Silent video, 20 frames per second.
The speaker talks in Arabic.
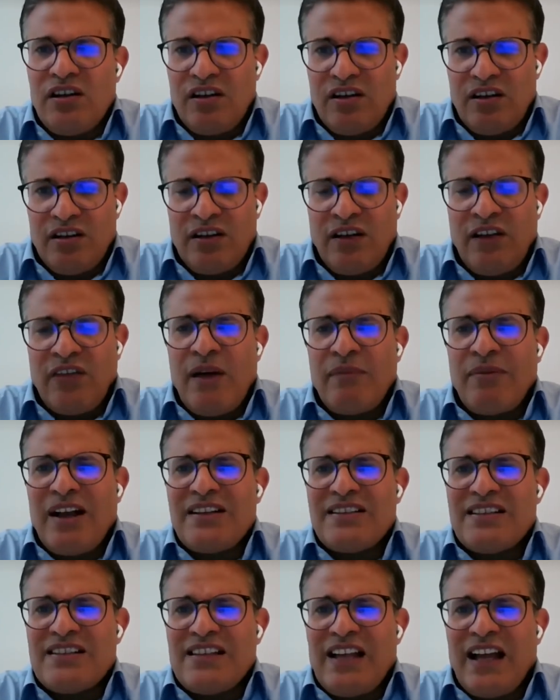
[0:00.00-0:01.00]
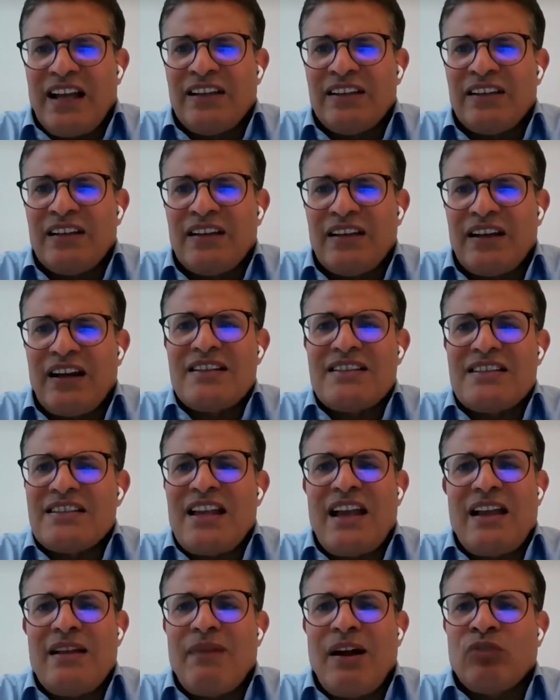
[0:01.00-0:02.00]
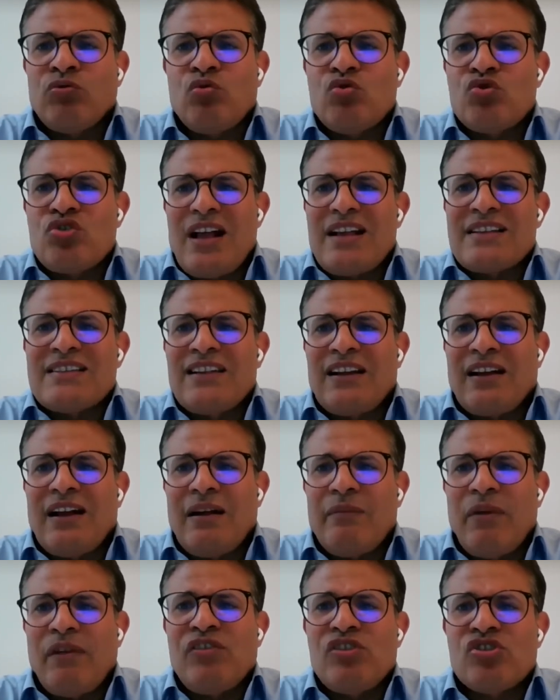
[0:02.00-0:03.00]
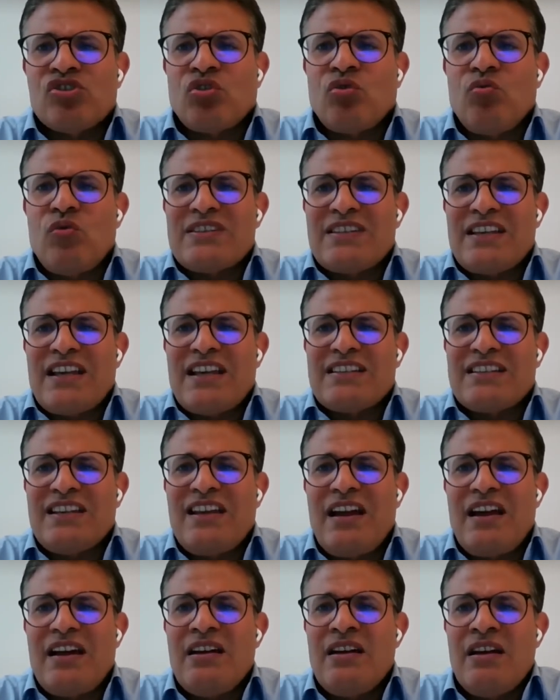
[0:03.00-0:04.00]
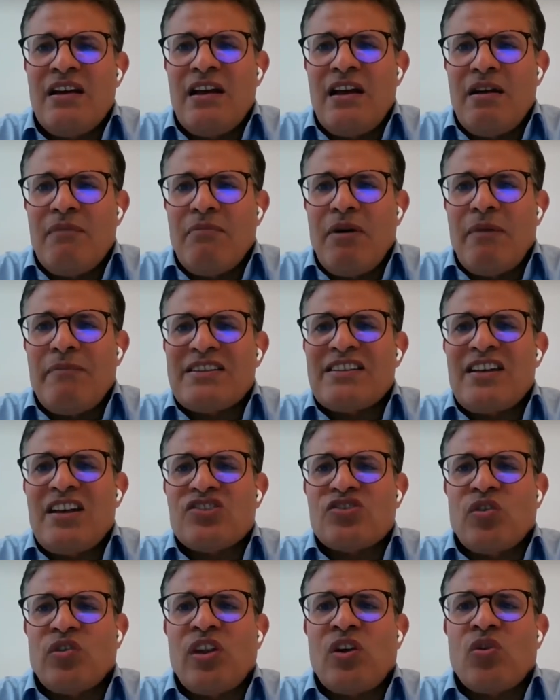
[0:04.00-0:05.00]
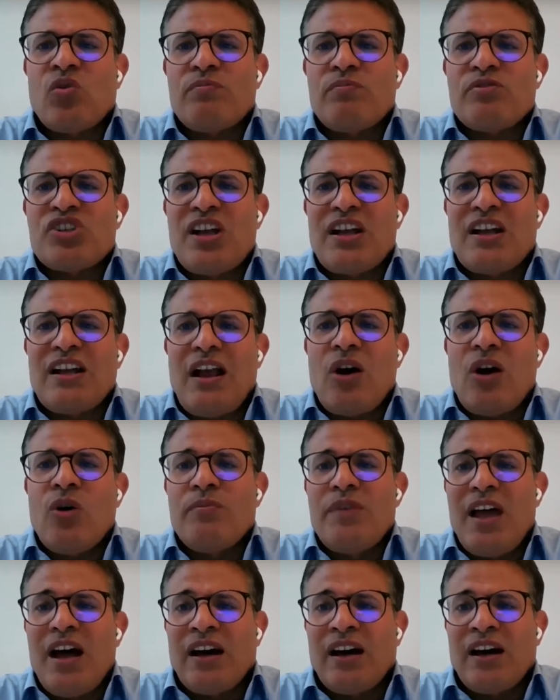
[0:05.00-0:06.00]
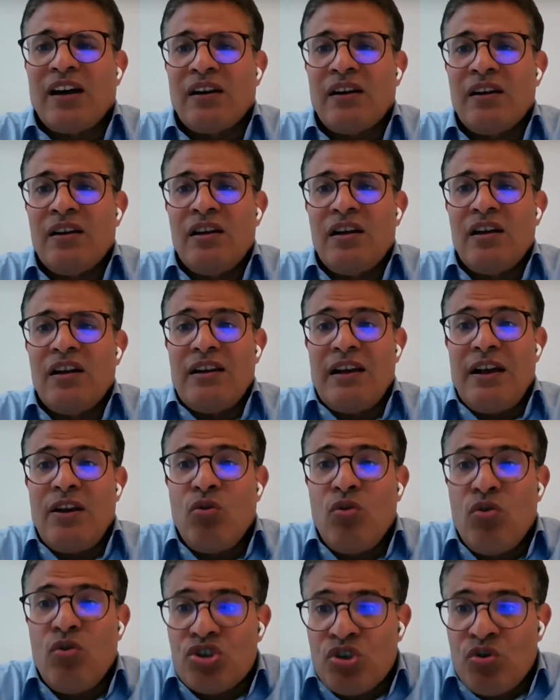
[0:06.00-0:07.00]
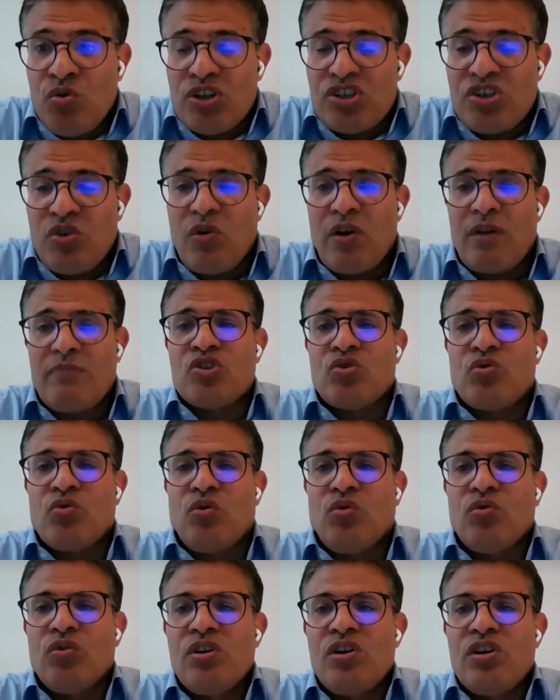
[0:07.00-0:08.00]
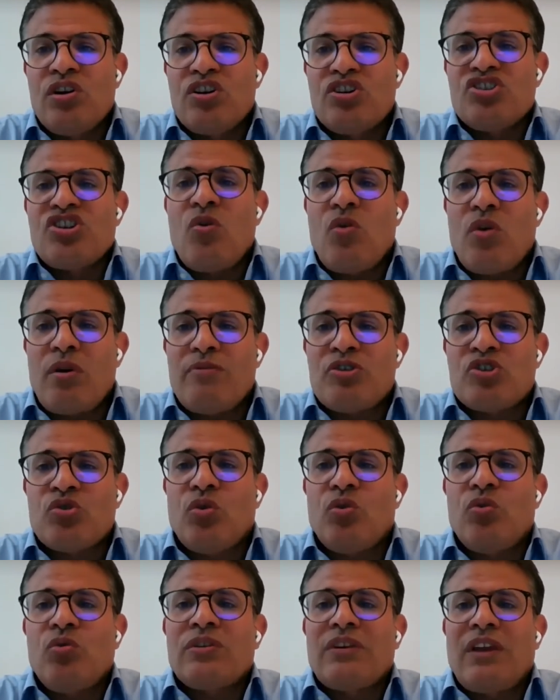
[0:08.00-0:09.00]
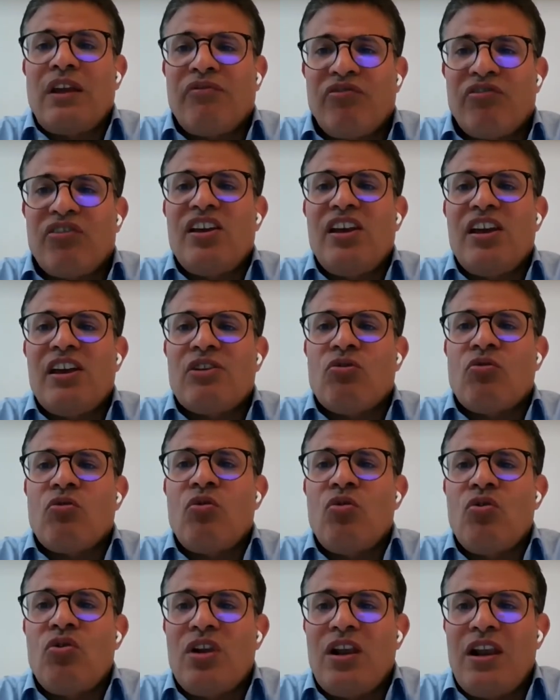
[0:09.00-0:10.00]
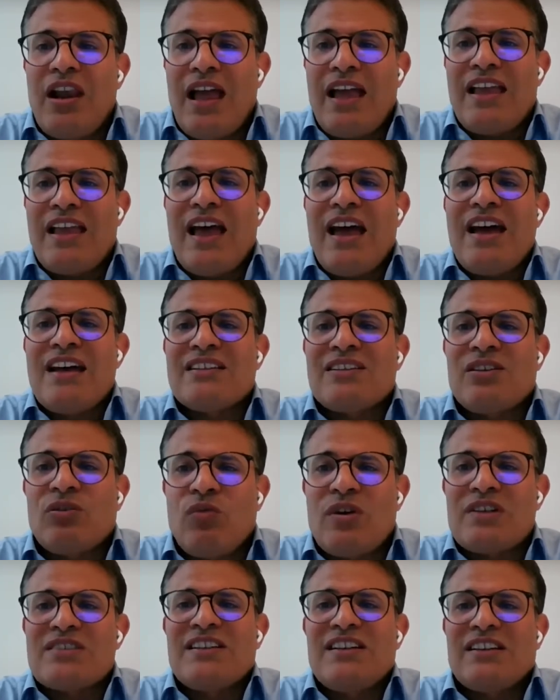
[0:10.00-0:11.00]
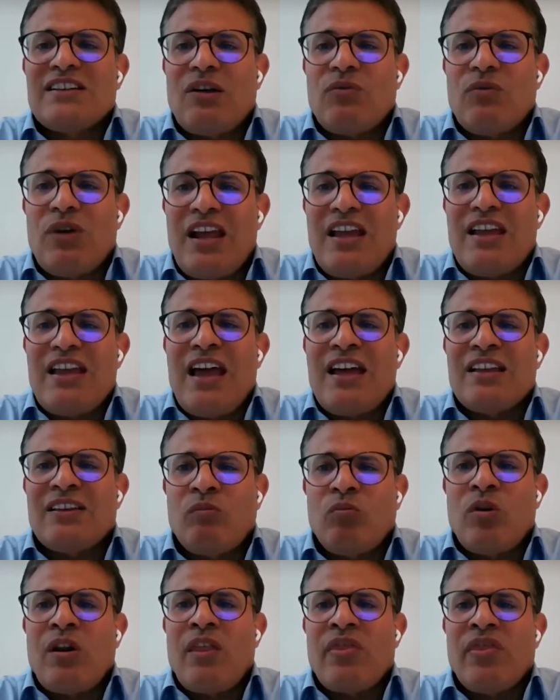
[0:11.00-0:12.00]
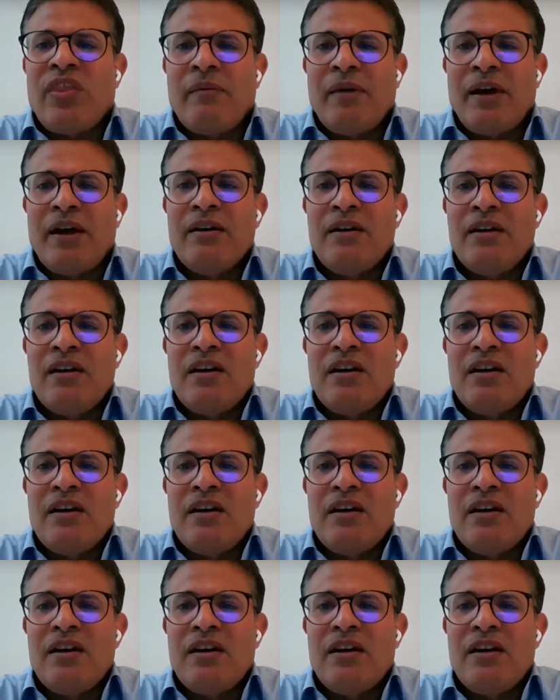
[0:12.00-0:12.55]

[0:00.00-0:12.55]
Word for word: آه، نظام قيس سعيد قيس سعيد ما عندوش أصدقاء ما فيش قوة سياسية ما مساش الضر بشكل أو بآخر لأنه هو شنو جوهر مشروعه جوهر مشروعه هو تفكيك كل الهيئات الوسيطة والهيئات المنظمة